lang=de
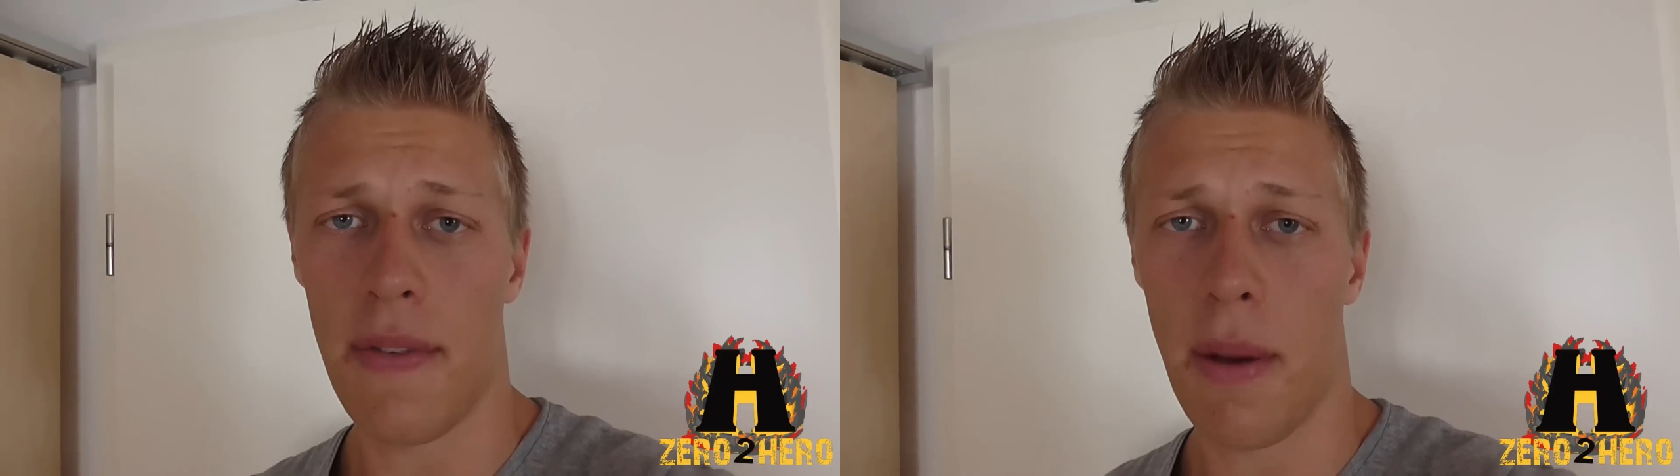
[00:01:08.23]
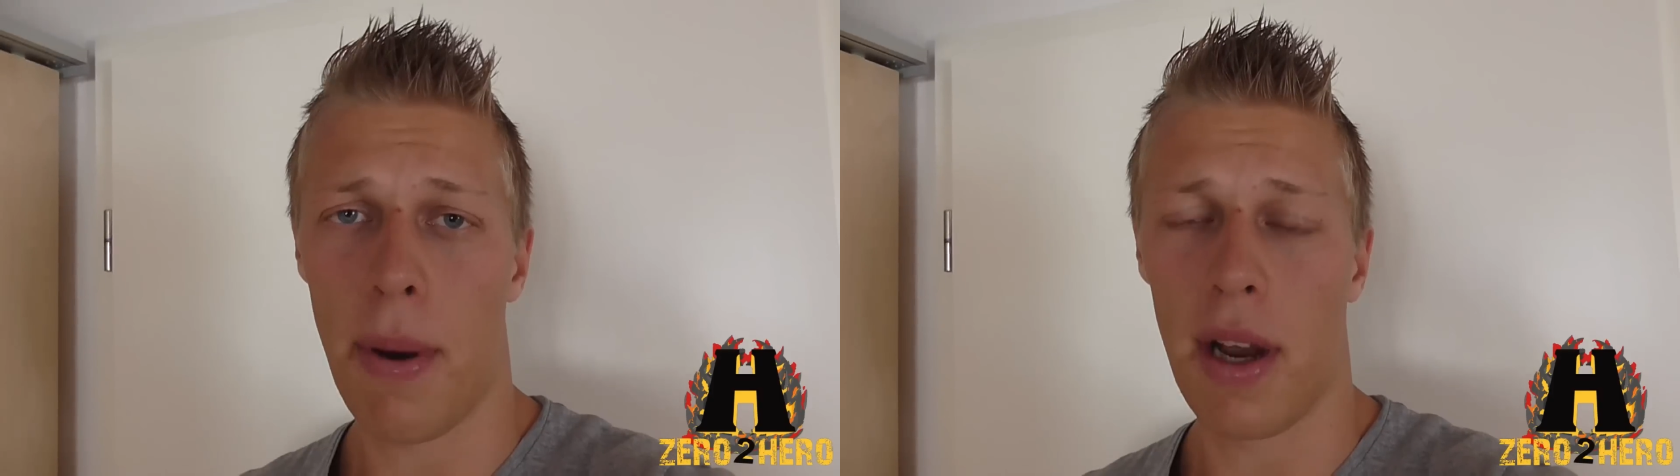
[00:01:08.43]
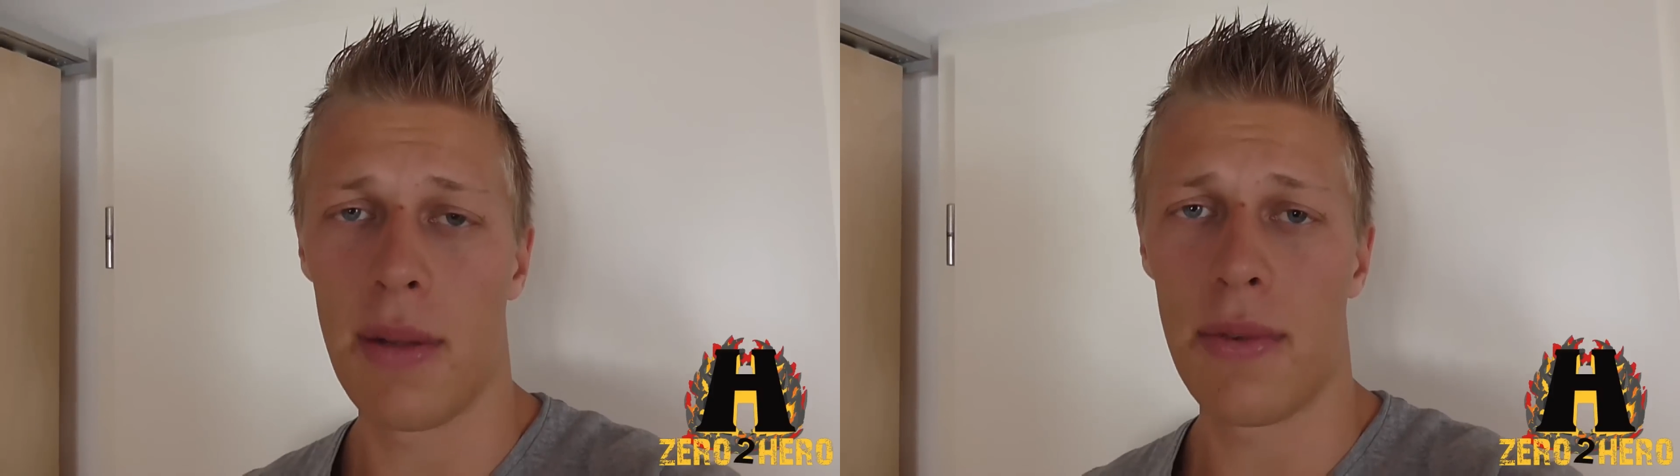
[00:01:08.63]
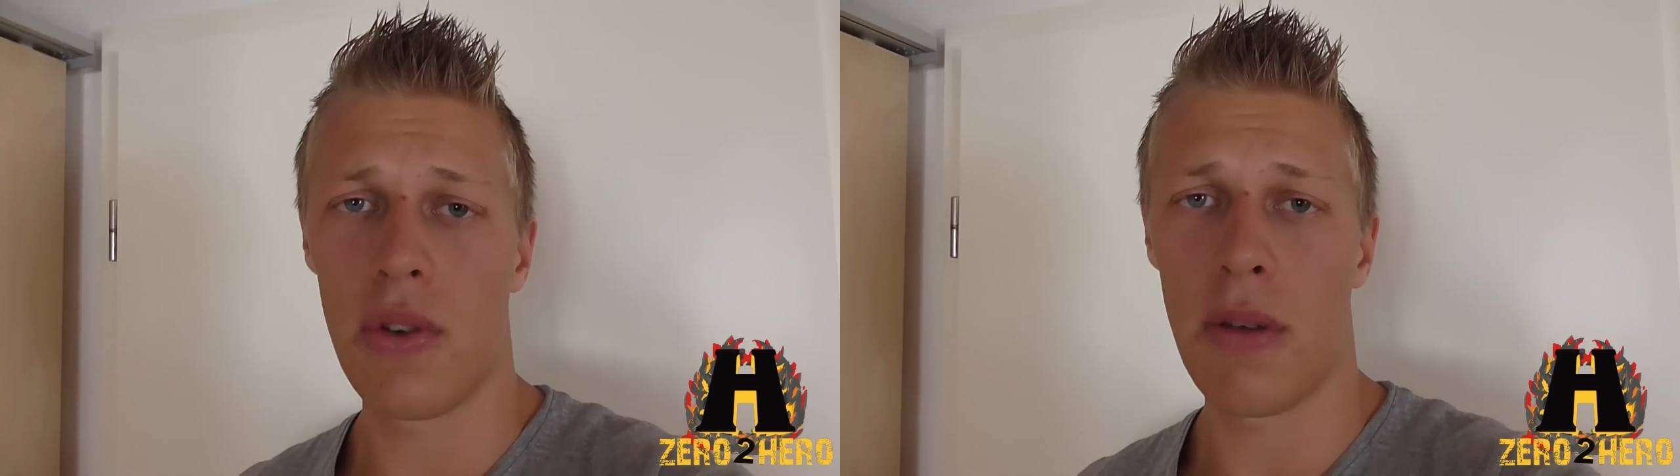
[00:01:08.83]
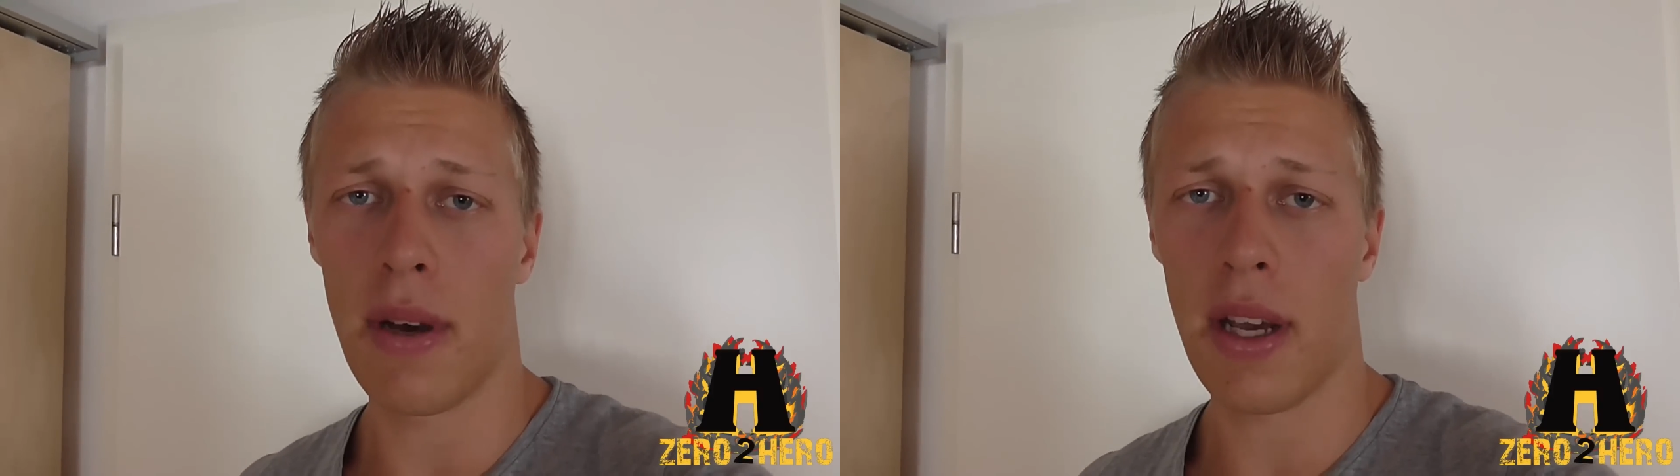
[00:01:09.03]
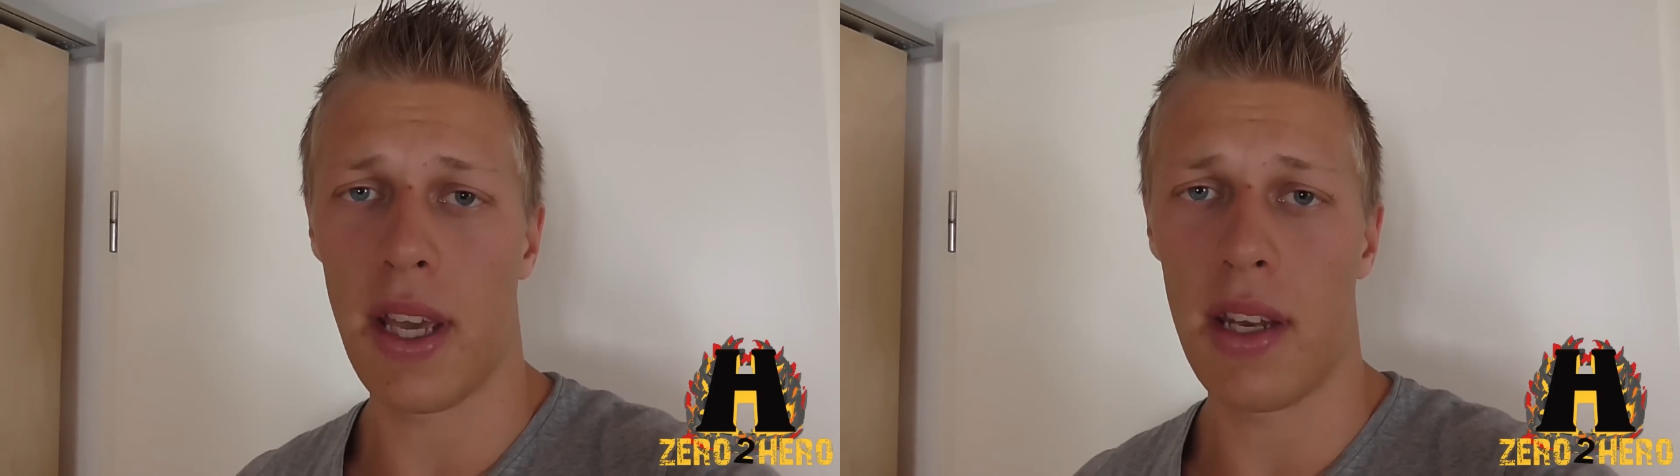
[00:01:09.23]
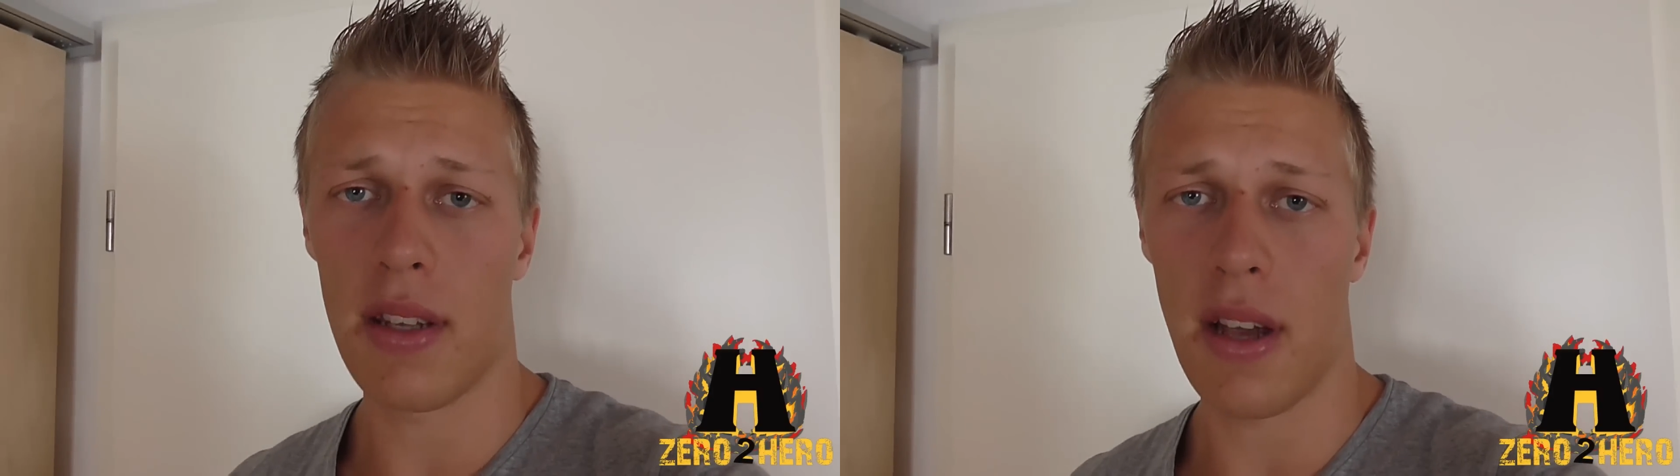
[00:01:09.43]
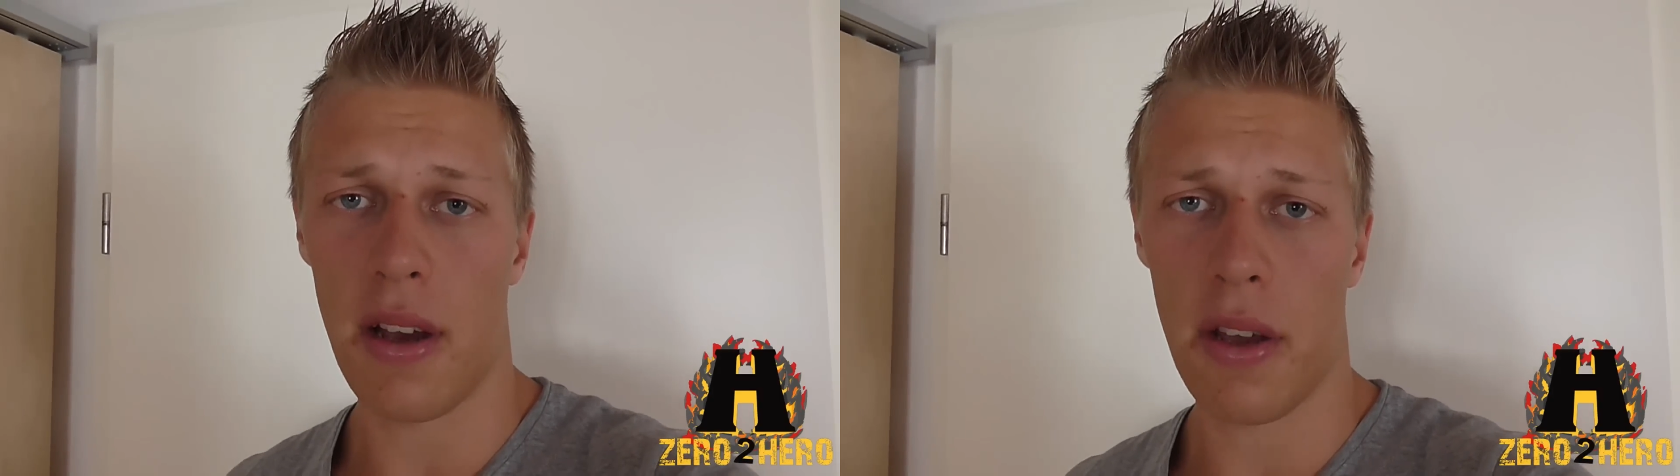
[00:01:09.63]
einfach ein paar Klimmzüge mache, jeden
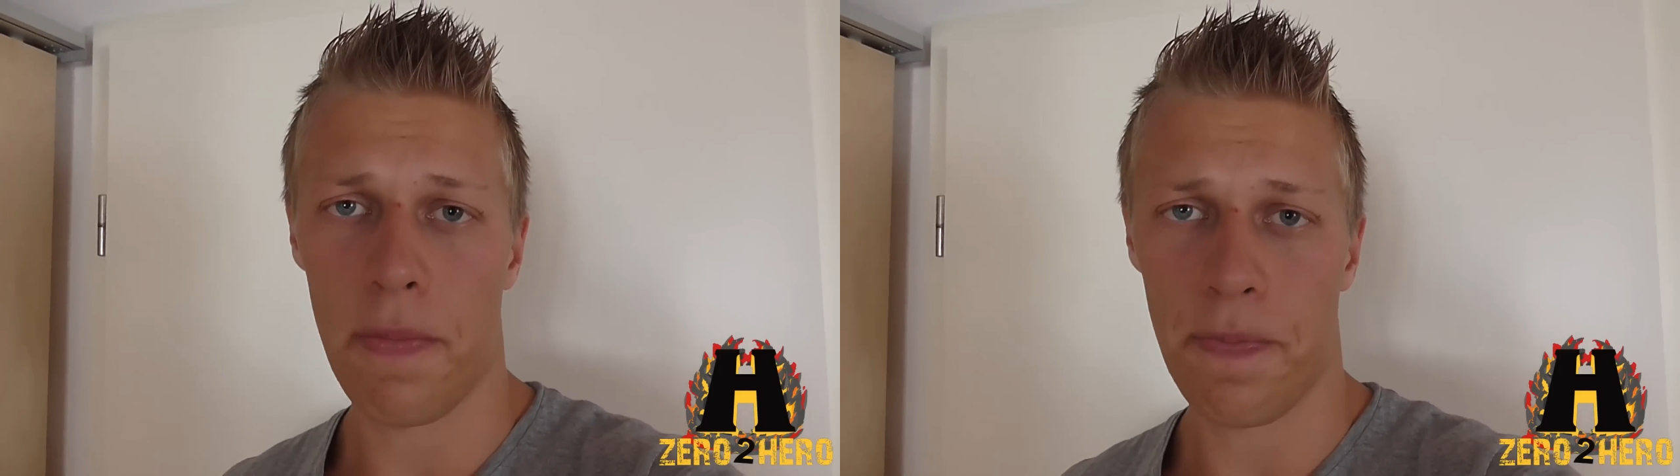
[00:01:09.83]
Tag.